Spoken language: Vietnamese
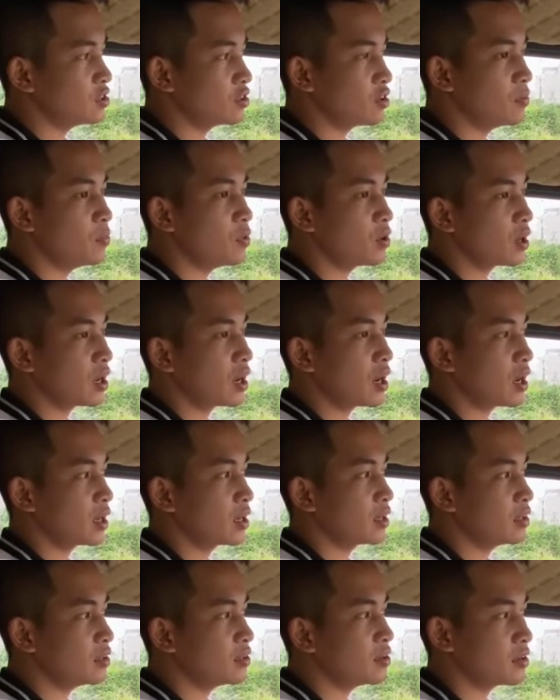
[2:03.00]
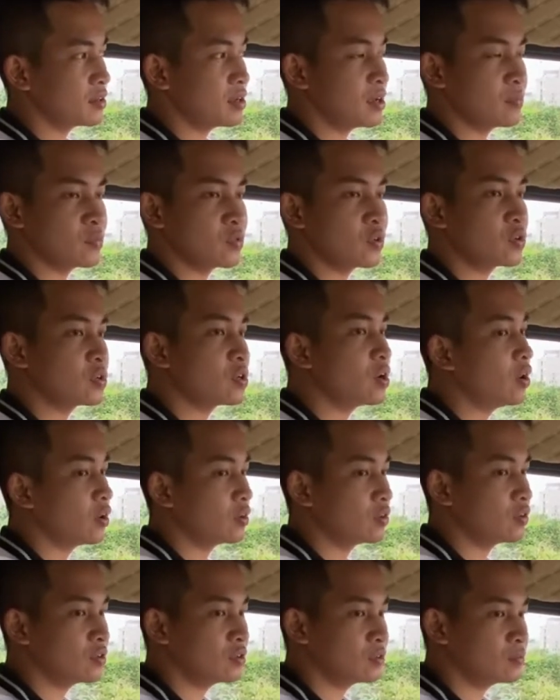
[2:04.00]
có một cái nhược điểm nho nhỏ
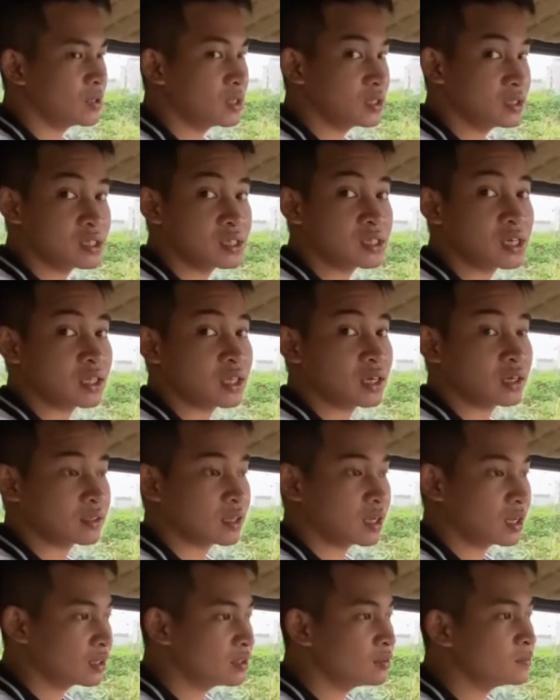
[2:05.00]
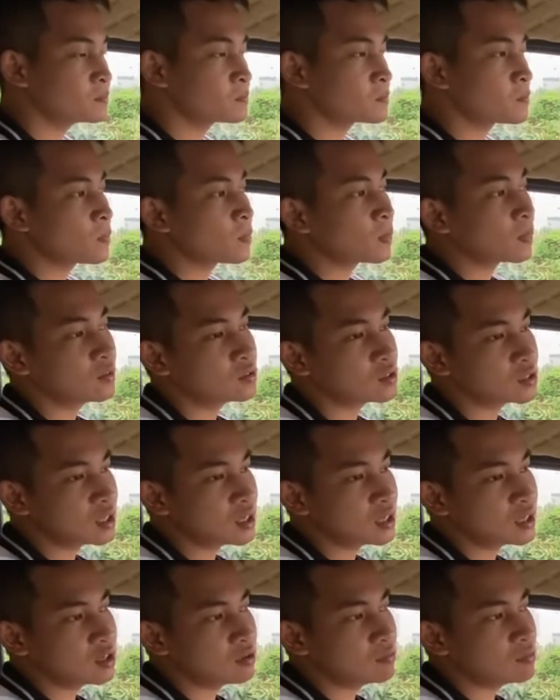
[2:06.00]
thôi mình chia sẻ thẳng thắn đó chính
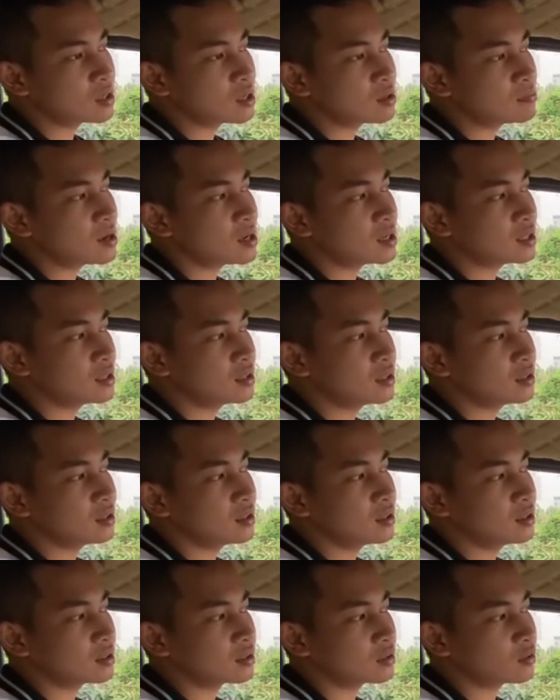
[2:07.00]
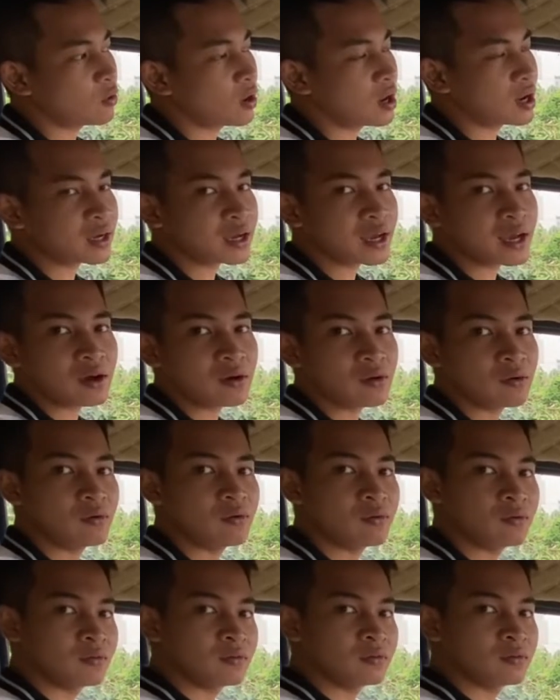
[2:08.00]
là nếu mà các bạn quá cao
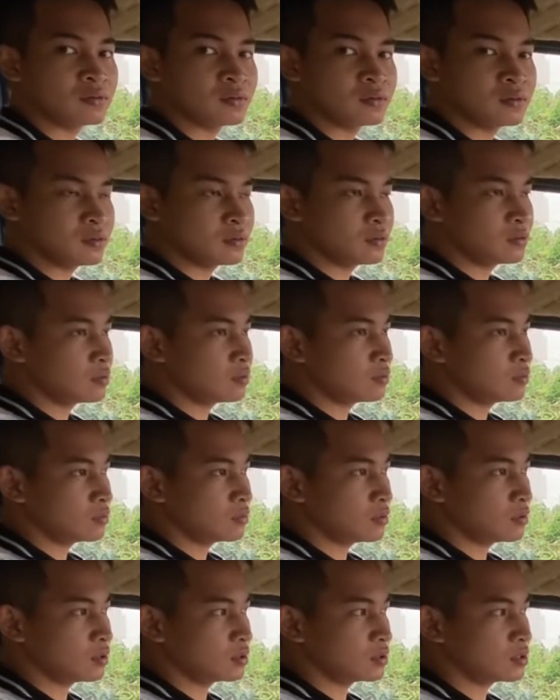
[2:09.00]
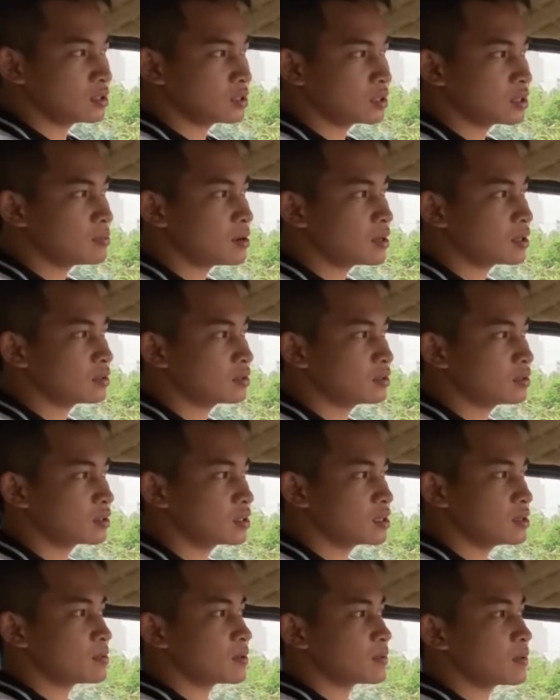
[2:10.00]
ờ, thì các bạn
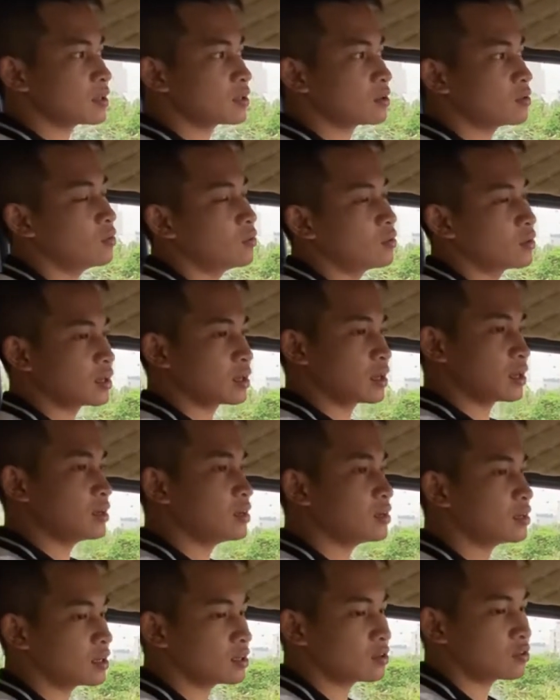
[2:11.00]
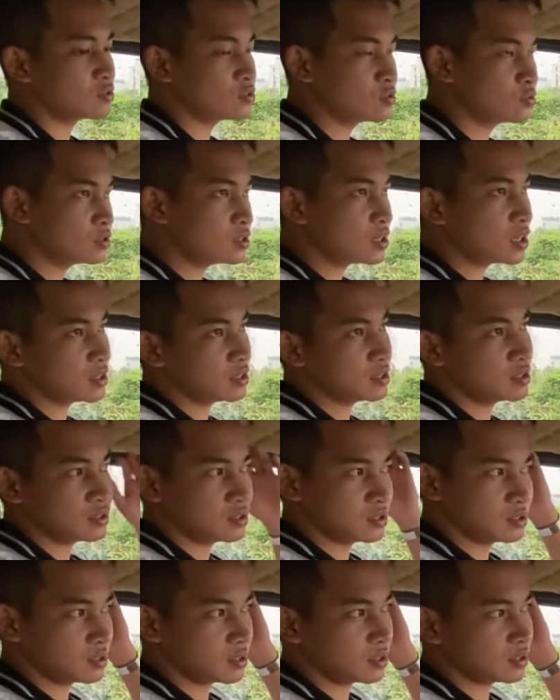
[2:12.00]
khi mà các bạn ngồi cái ghế hơi này nó nhún nhảy
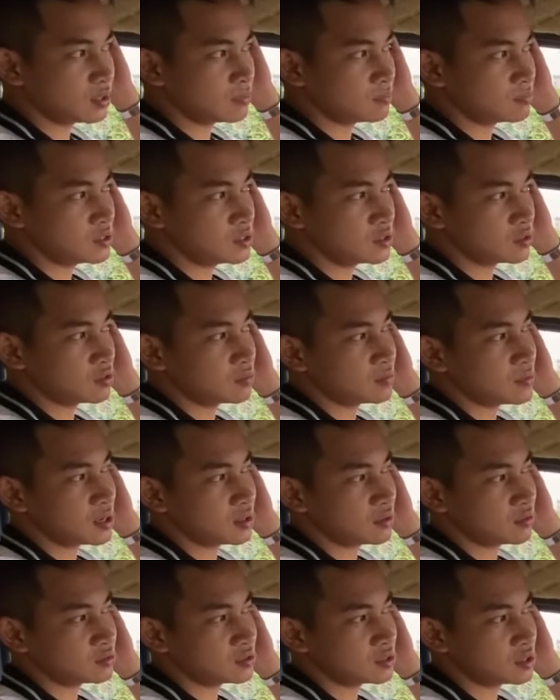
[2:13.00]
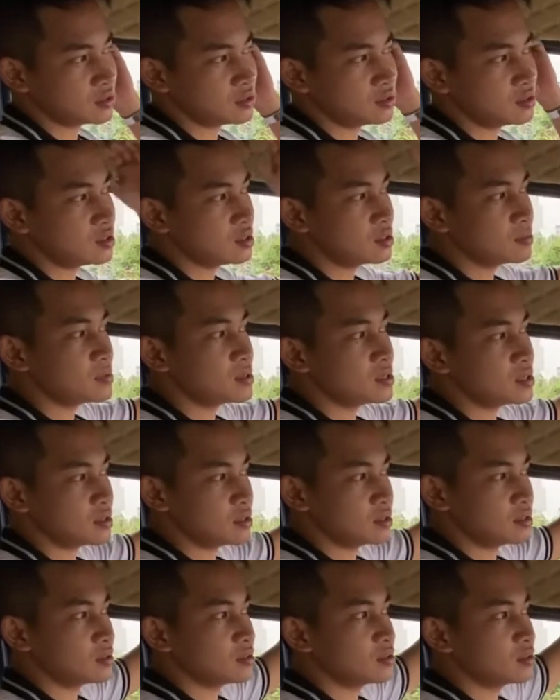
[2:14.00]
thì cái tầm nhìn của các bạn nó sẽ hơi bị
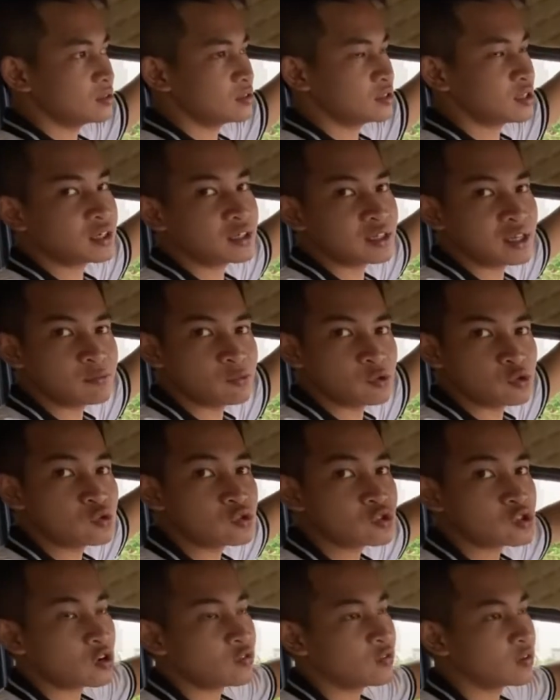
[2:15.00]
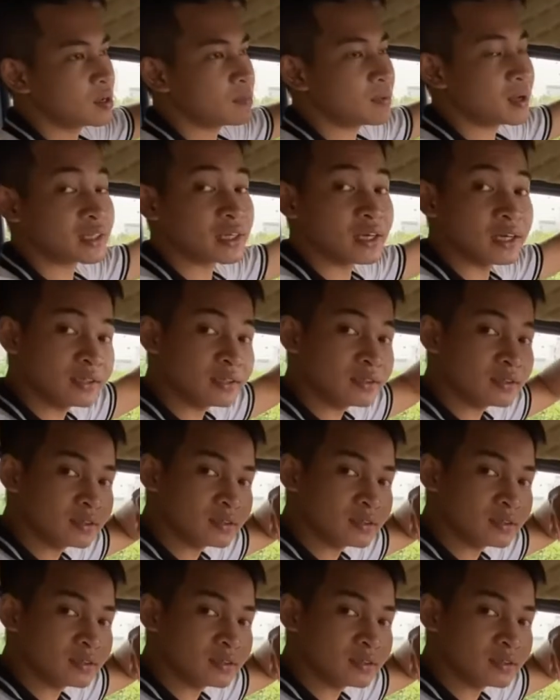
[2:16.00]
chênh lên một chút so với cái mặt kính